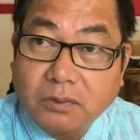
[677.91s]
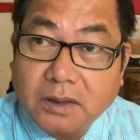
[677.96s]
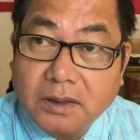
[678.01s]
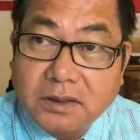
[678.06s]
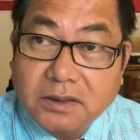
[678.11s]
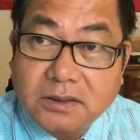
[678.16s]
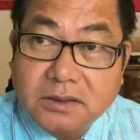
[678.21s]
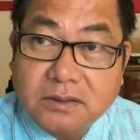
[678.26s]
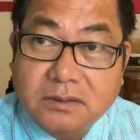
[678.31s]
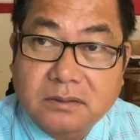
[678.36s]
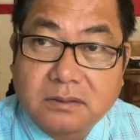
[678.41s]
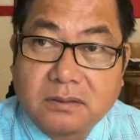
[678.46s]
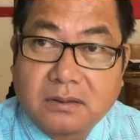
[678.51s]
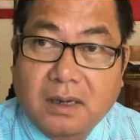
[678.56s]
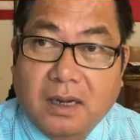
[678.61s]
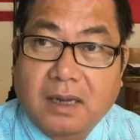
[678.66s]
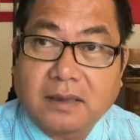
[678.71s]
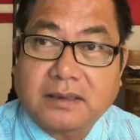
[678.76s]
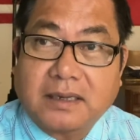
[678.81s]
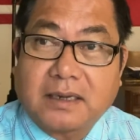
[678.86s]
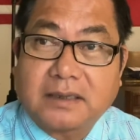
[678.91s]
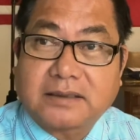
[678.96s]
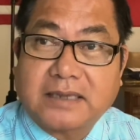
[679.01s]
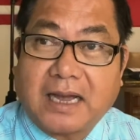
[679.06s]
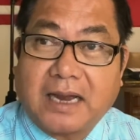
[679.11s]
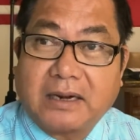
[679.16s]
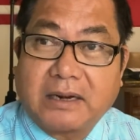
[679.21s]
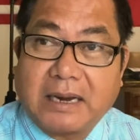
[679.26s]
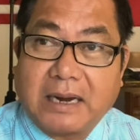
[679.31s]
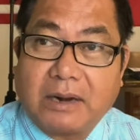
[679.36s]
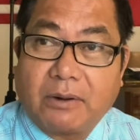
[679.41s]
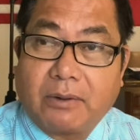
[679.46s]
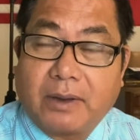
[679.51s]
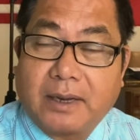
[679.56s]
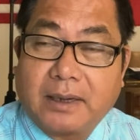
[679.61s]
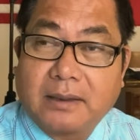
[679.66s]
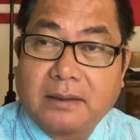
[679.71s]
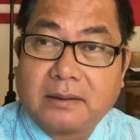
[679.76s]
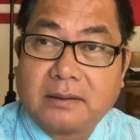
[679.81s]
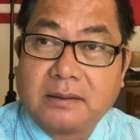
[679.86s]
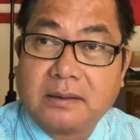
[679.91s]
tình ở tại tại Đài Loan